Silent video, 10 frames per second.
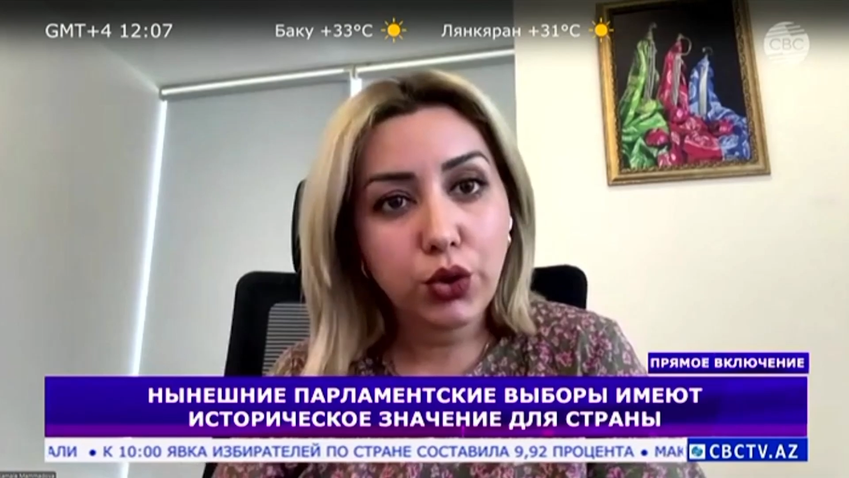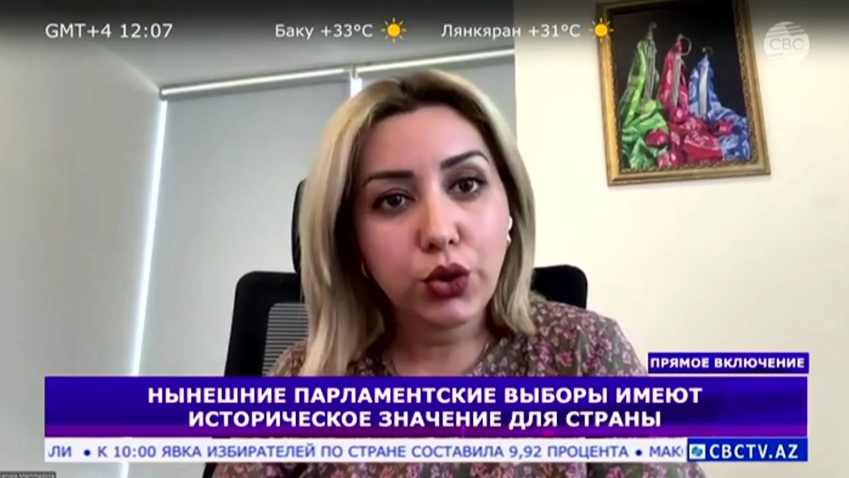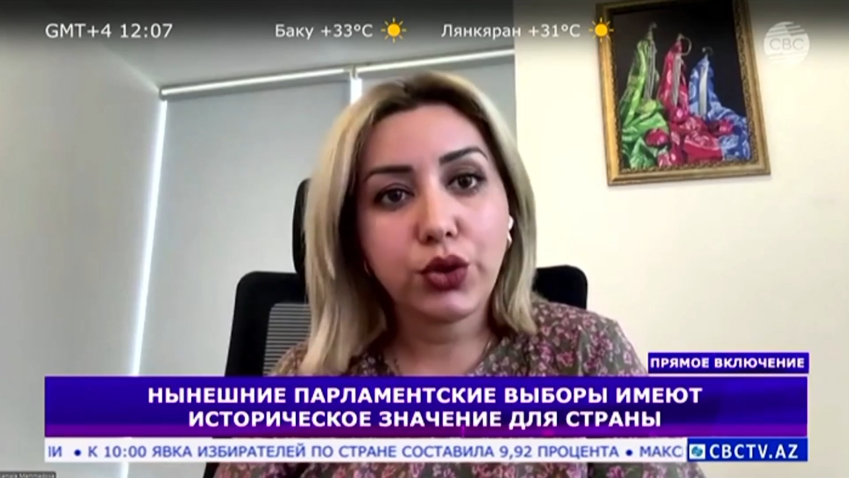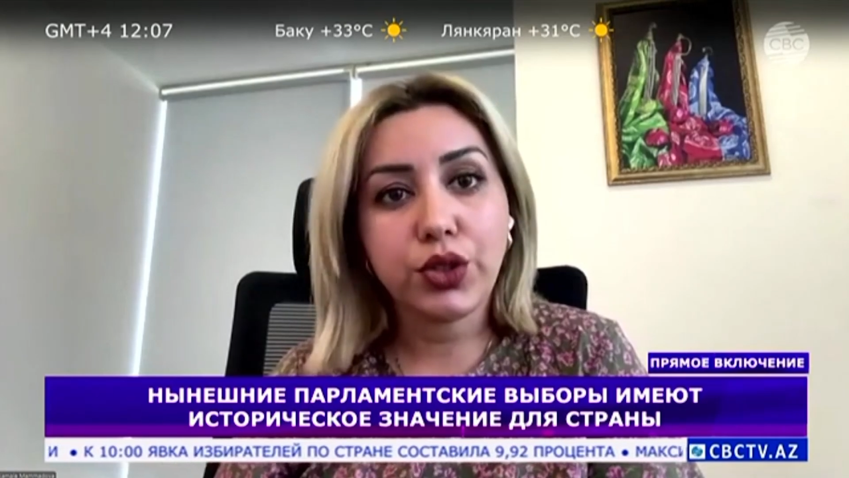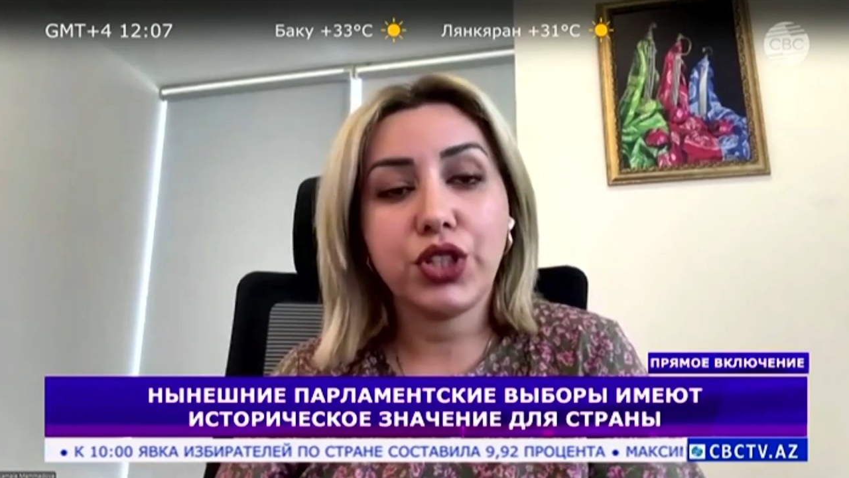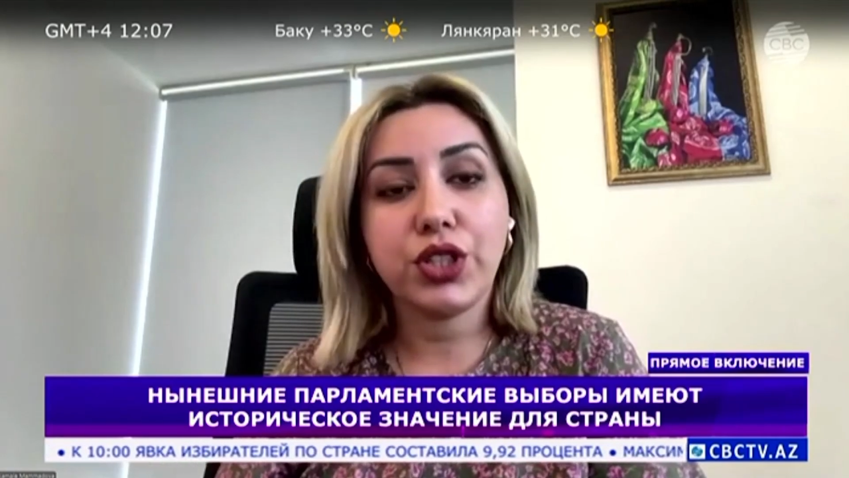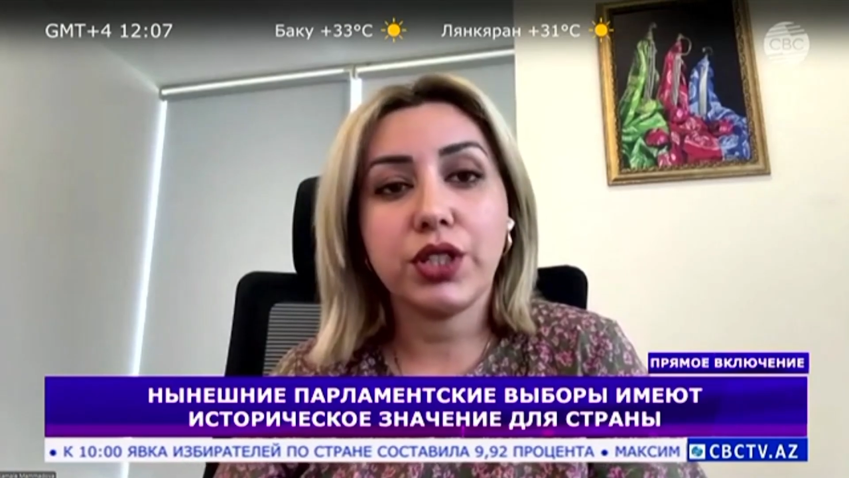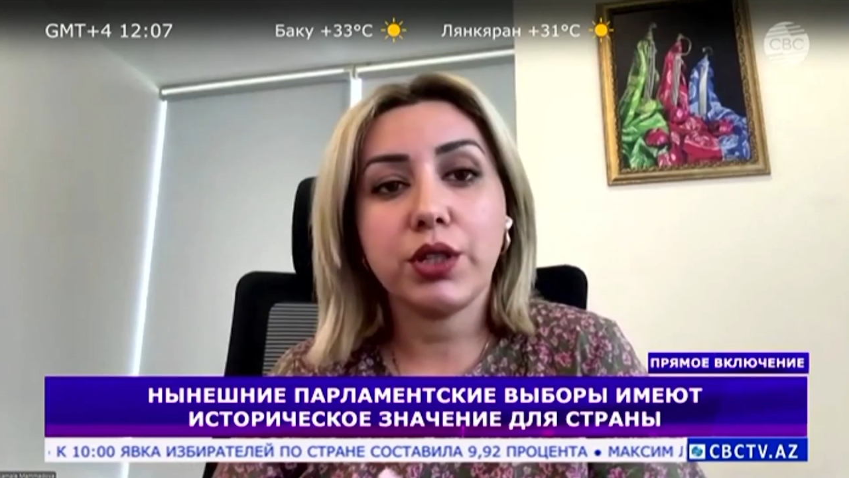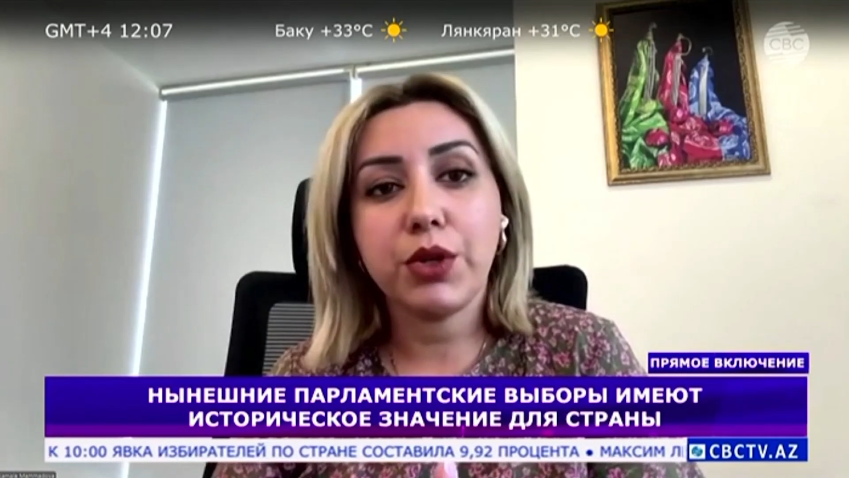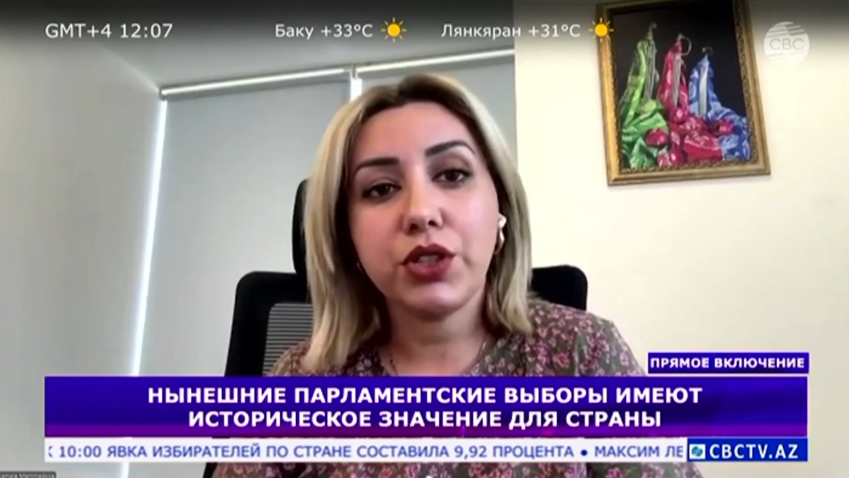то, что
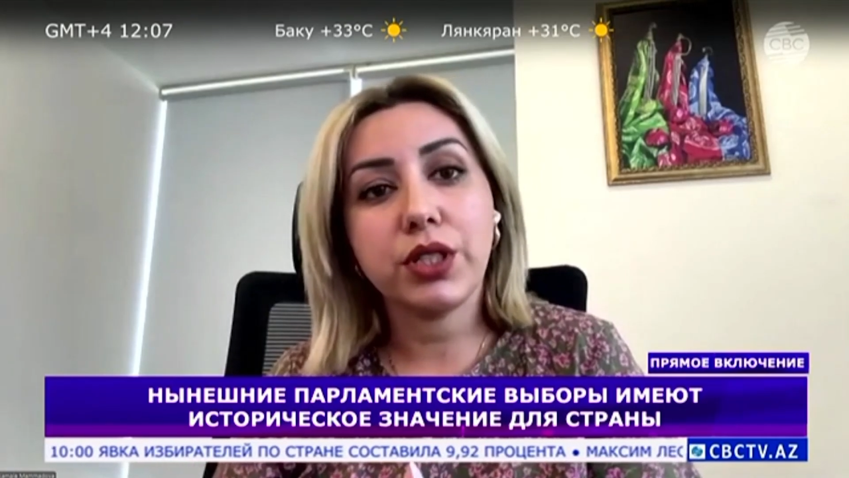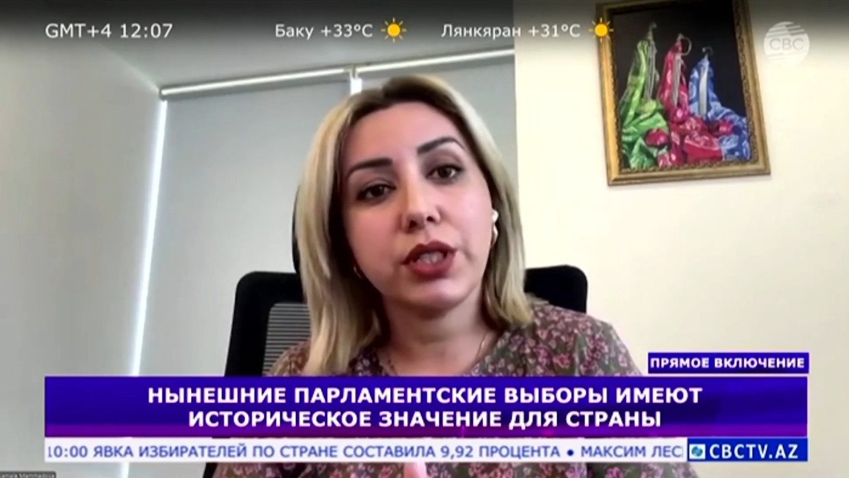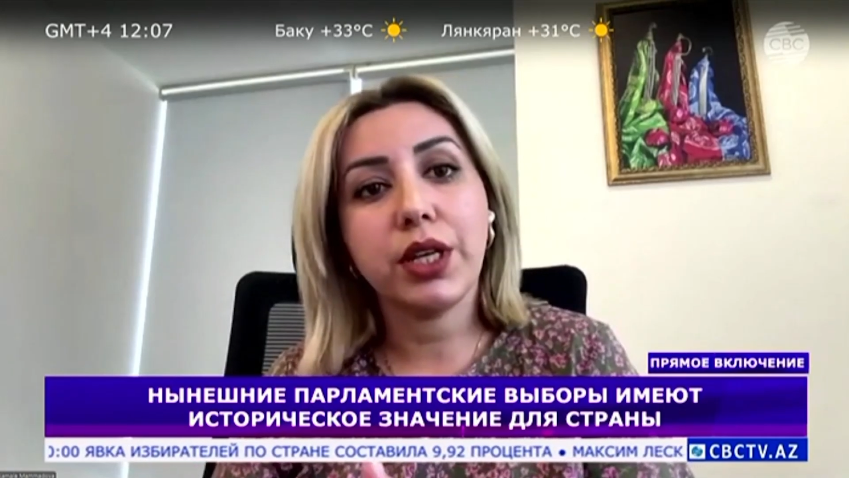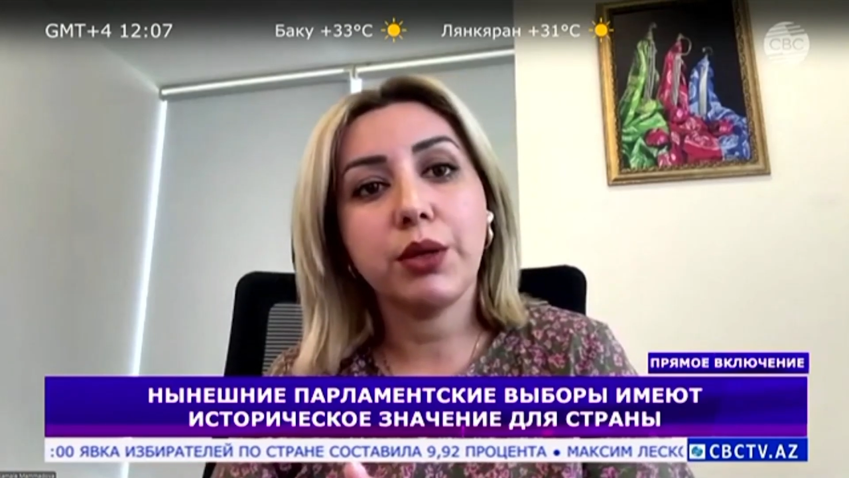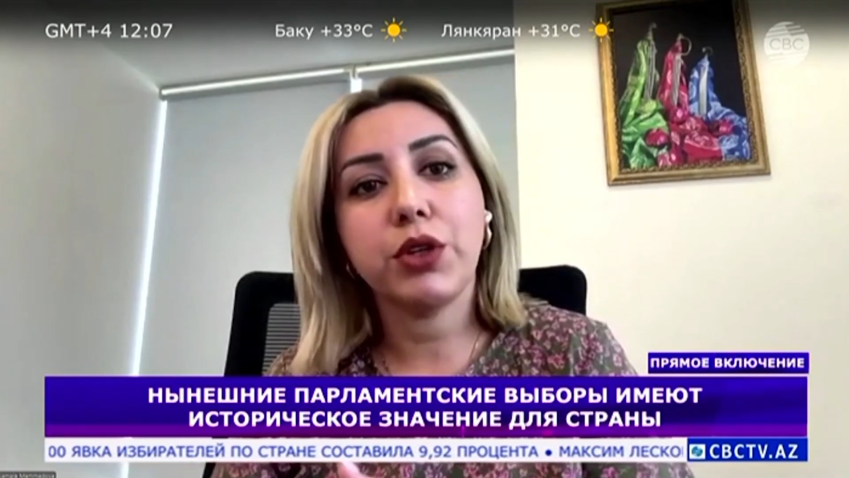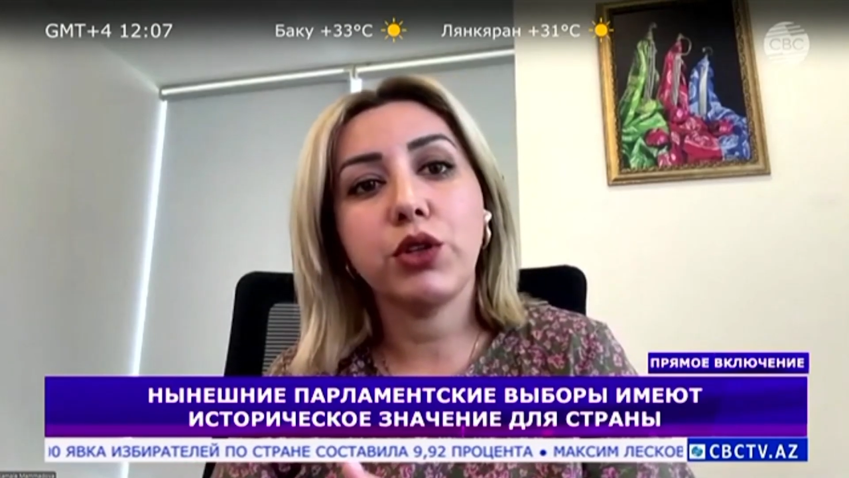сейчас Азербайджан стоит